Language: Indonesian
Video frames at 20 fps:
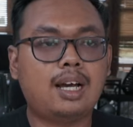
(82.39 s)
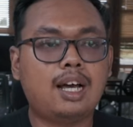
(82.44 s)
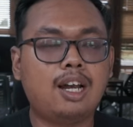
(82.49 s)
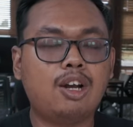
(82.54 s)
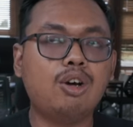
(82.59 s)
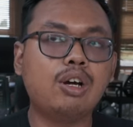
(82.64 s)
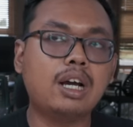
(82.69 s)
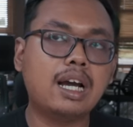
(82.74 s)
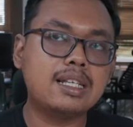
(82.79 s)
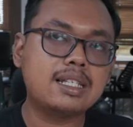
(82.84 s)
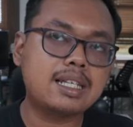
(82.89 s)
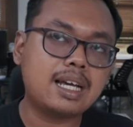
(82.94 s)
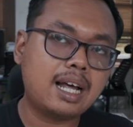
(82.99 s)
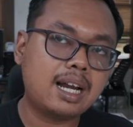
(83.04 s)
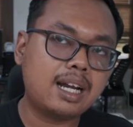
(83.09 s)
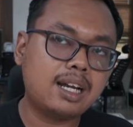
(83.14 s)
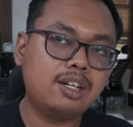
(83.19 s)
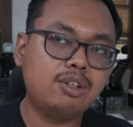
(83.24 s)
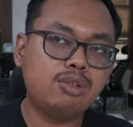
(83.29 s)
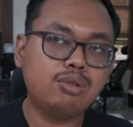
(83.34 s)
Kalau nggak
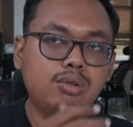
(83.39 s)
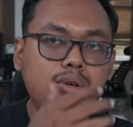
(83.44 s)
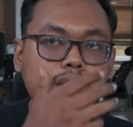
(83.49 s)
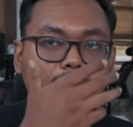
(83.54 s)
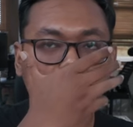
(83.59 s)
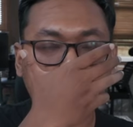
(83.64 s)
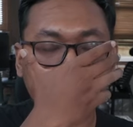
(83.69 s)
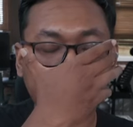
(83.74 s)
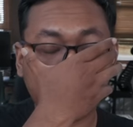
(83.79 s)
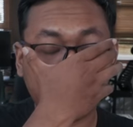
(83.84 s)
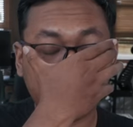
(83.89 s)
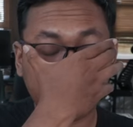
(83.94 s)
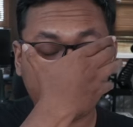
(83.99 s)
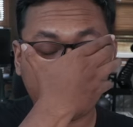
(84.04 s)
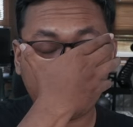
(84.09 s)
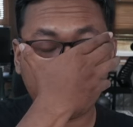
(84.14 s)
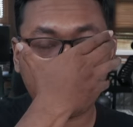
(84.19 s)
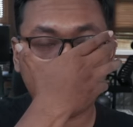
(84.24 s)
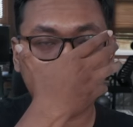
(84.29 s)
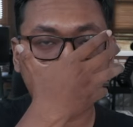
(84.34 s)
salah dulu harga
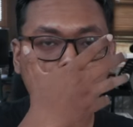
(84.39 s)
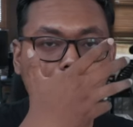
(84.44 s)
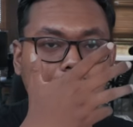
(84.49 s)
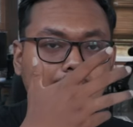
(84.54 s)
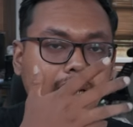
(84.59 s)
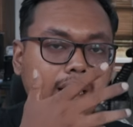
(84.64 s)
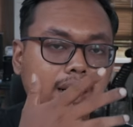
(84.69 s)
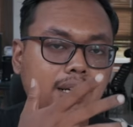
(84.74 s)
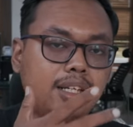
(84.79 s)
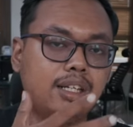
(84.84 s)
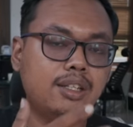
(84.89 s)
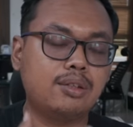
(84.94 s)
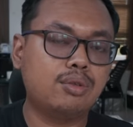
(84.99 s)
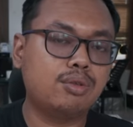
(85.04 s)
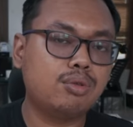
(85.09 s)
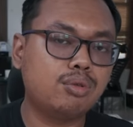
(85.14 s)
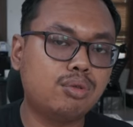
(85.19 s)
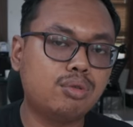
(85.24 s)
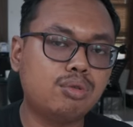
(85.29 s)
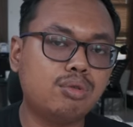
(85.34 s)
polosan
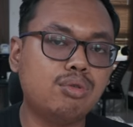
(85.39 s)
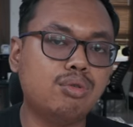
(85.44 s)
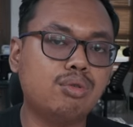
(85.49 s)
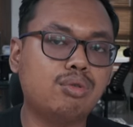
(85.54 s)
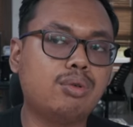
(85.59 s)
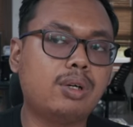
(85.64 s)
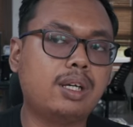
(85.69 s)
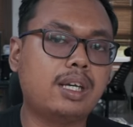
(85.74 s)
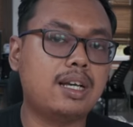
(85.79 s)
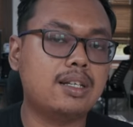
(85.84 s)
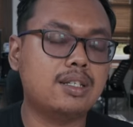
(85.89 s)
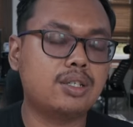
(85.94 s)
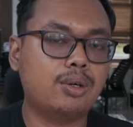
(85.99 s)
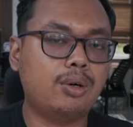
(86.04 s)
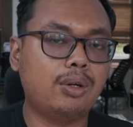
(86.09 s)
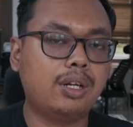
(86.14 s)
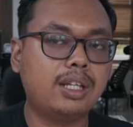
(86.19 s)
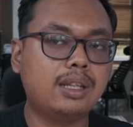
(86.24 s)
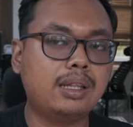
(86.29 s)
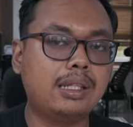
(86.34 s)
itu untuk yang
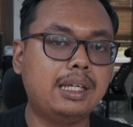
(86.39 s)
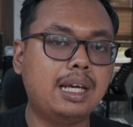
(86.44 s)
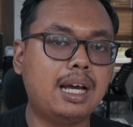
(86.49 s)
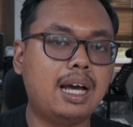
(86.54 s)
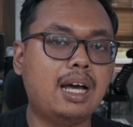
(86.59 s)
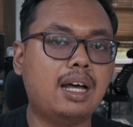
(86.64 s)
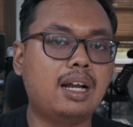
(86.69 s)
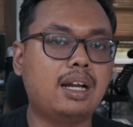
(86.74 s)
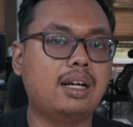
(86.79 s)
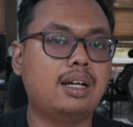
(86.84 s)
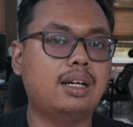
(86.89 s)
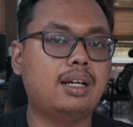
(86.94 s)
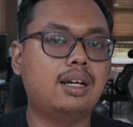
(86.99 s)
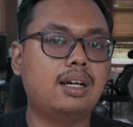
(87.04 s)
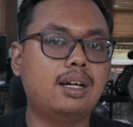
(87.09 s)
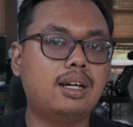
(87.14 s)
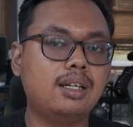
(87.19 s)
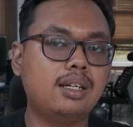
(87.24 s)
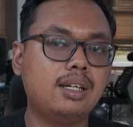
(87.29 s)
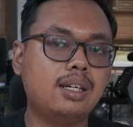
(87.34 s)
solid di
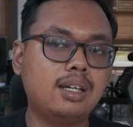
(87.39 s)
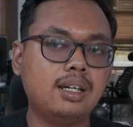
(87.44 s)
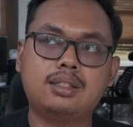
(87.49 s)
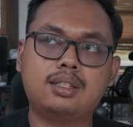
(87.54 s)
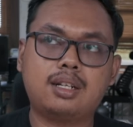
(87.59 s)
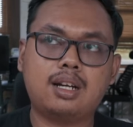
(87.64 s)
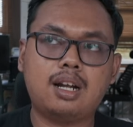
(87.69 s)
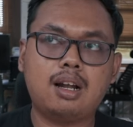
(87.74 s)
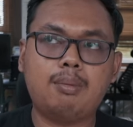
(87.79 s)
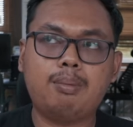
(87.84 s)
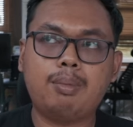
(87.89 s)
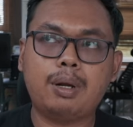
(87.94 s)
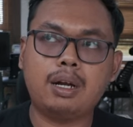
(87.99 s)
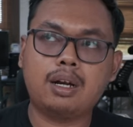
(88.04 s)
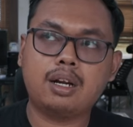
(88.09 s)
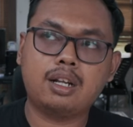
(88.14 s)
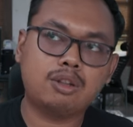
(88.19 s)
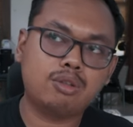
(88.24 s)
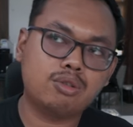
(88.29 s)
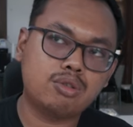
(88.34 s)
harga
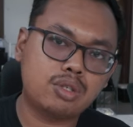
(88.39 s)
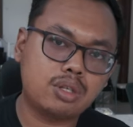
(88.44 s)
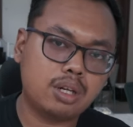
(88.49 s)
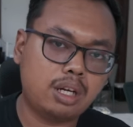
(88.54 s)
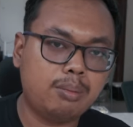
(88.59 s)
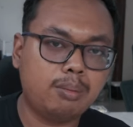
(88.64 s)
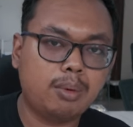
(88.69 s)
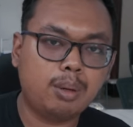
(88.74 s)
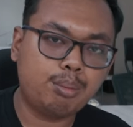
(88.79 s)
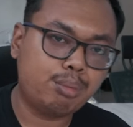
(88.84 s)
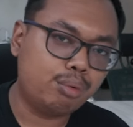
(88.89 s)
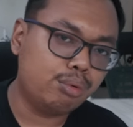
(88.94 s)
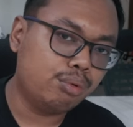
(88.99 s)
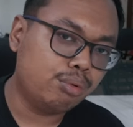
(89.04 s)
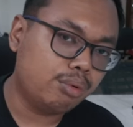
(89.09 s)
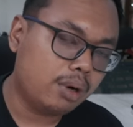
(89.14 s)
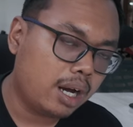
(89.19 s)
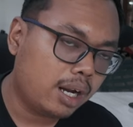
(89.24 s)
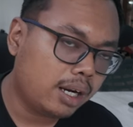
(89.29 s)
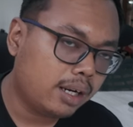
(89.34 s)

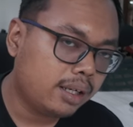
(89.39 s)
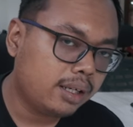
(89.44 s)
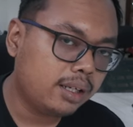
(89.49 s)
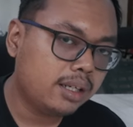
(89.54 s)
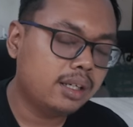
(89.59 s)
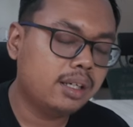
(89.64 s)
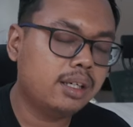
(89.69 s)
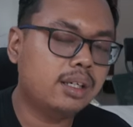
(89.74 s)
850-an.